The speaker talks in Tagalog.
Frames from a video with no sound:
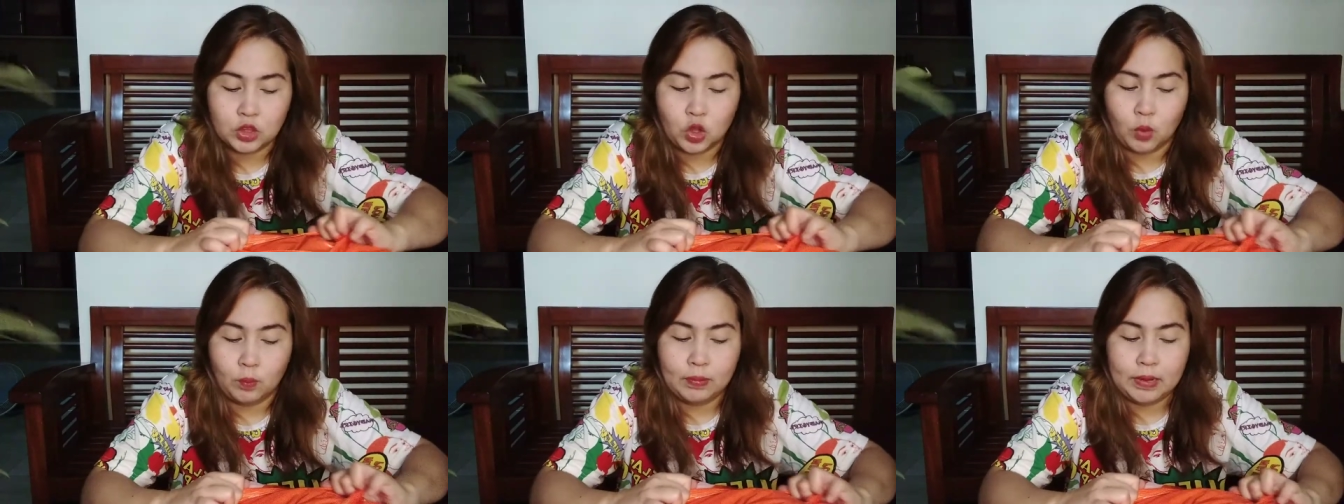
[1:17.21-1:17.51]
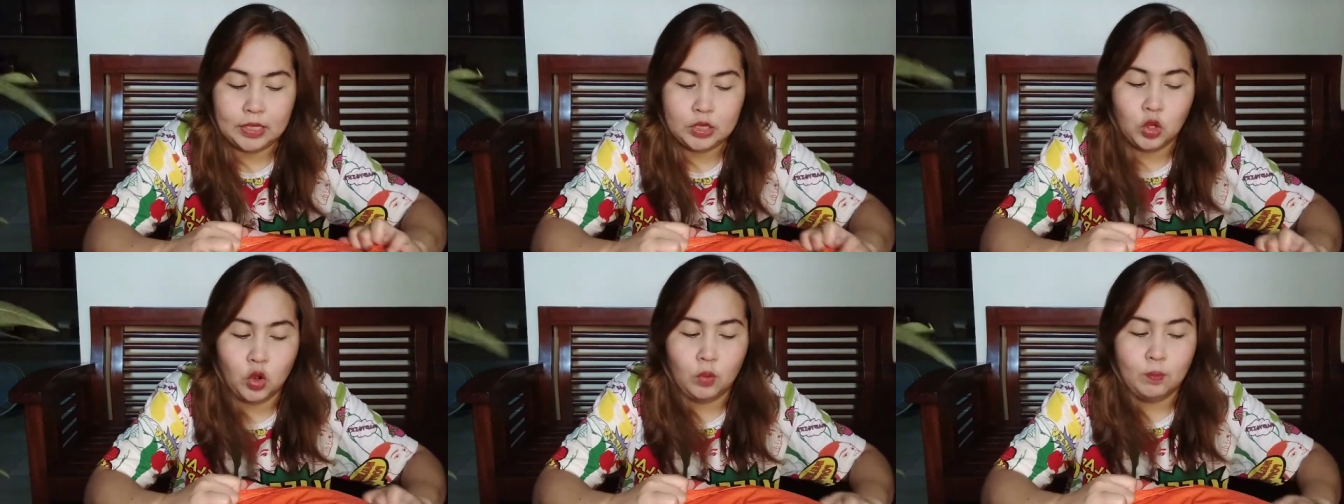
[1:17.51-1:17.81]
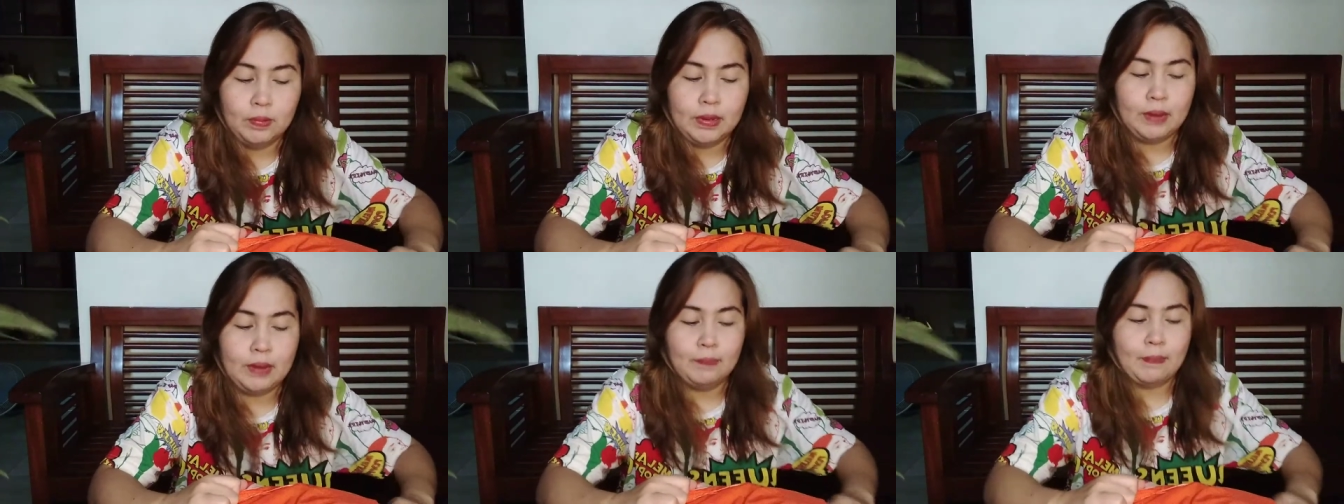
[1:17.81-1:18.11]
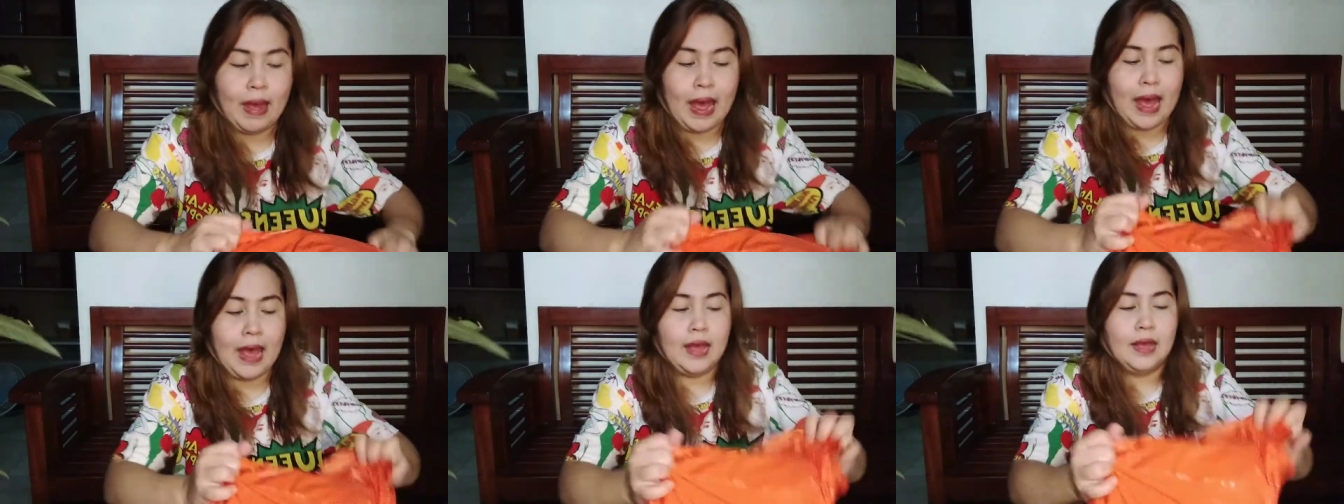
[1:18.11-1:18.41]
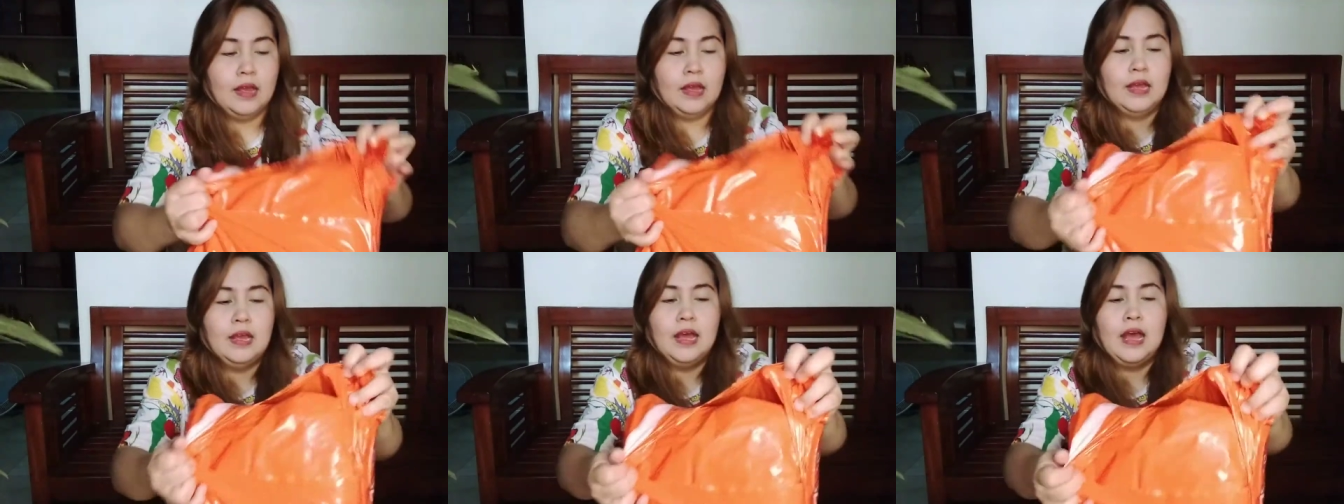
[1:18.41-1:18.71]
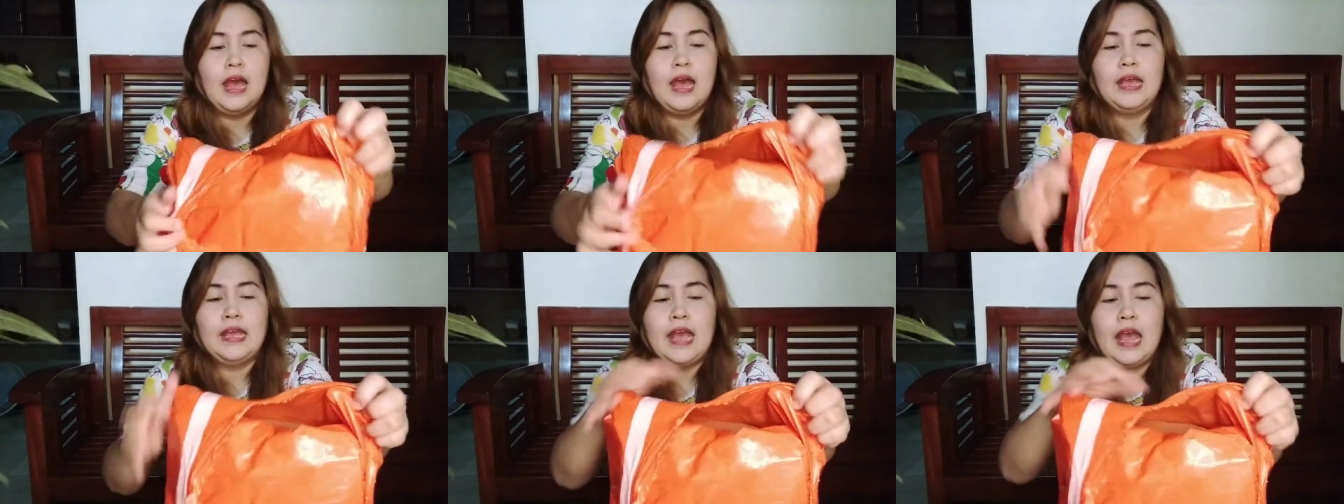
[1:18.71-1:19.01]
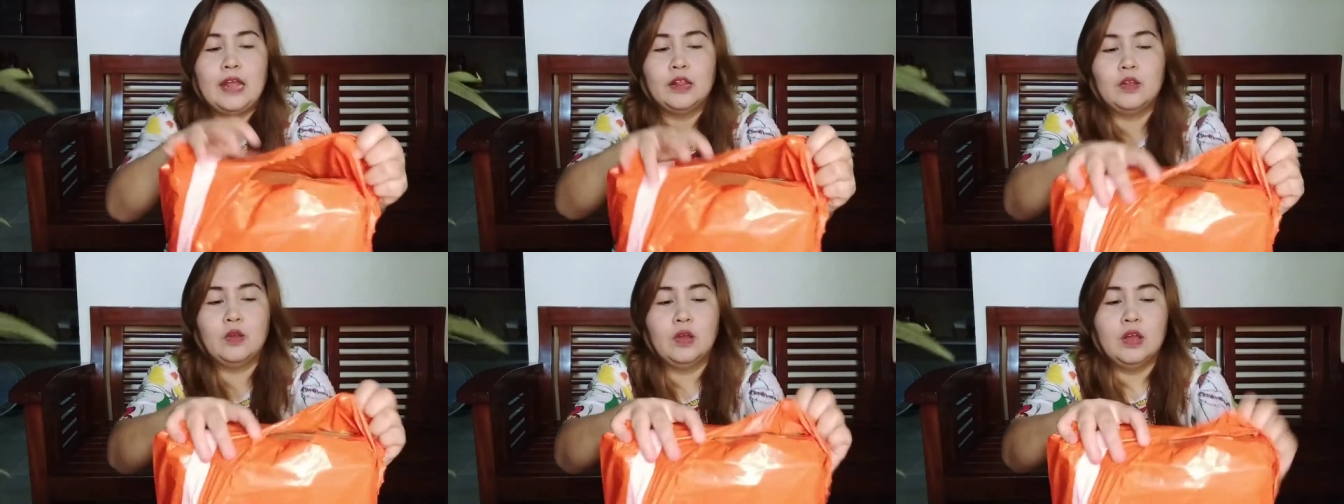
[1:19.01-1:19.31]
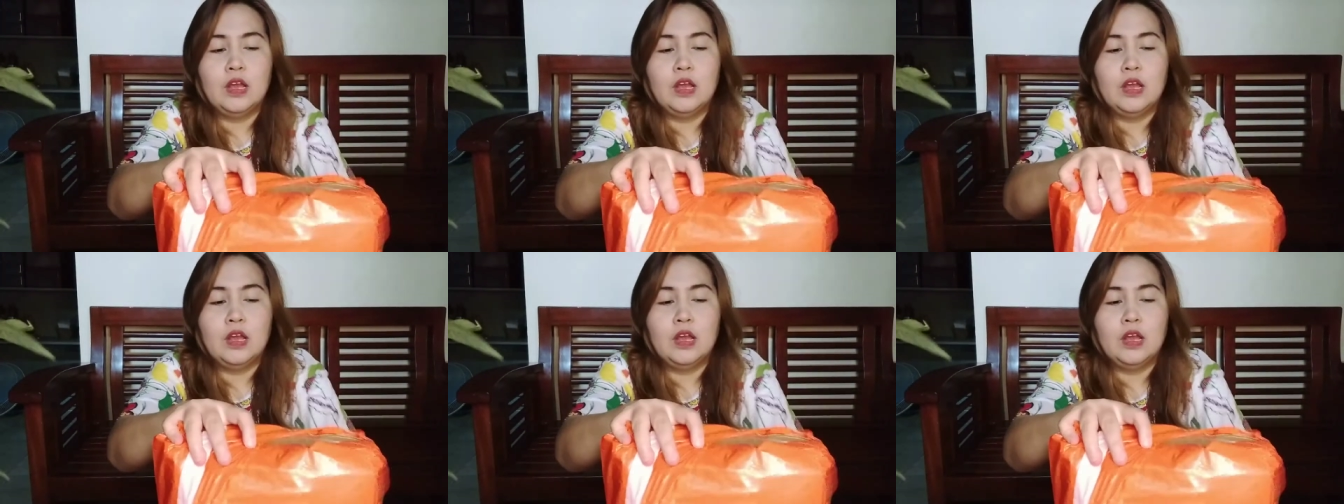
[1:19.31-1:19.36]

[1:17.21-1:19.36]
Doble-doble pa. Ayan.